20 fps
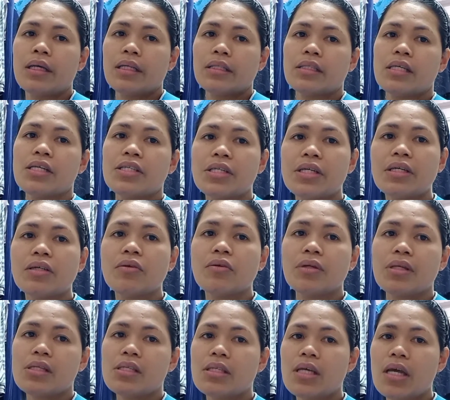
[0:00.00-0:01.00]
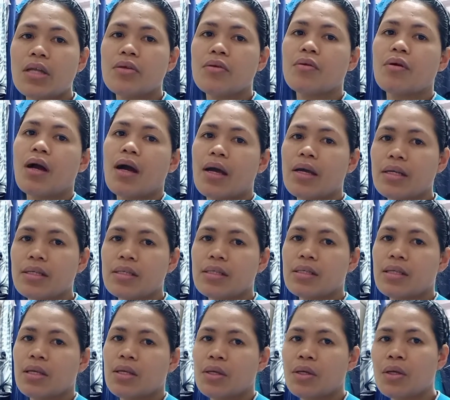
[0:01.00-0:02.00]
isi-share ko rin sa inyo
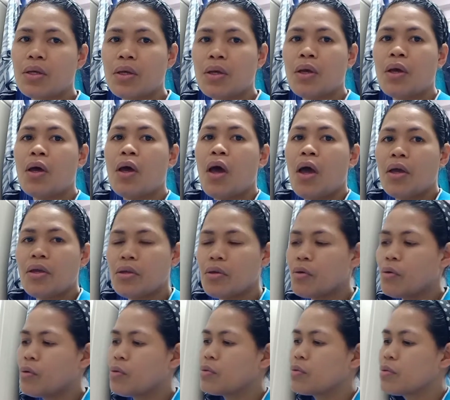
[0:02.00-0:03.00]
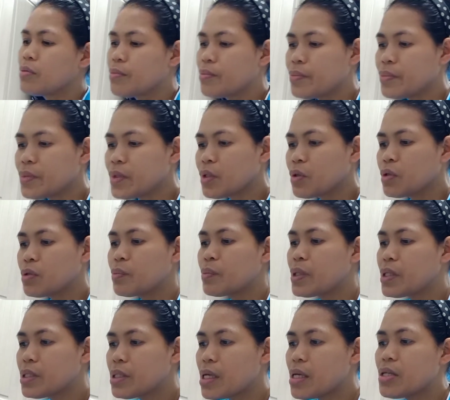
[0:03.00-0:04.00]
guys yung
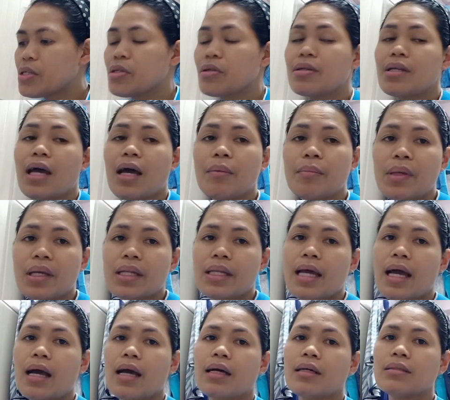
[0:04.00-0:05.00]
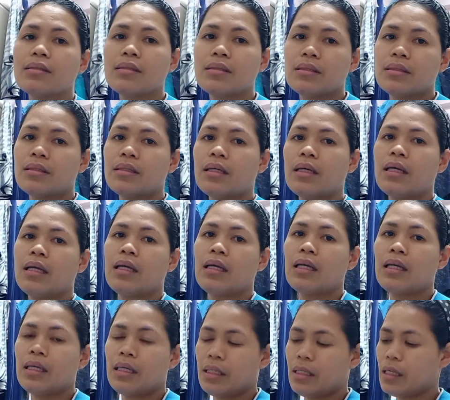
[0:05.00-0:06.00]
conversation namin ng
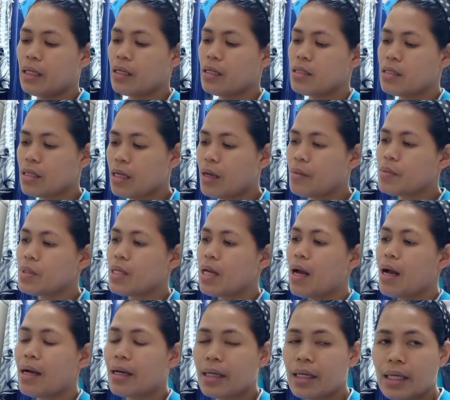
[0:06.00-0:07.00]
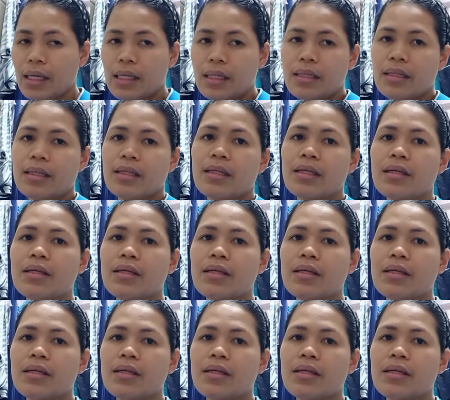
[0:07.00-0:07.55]
nag-scam sa akin.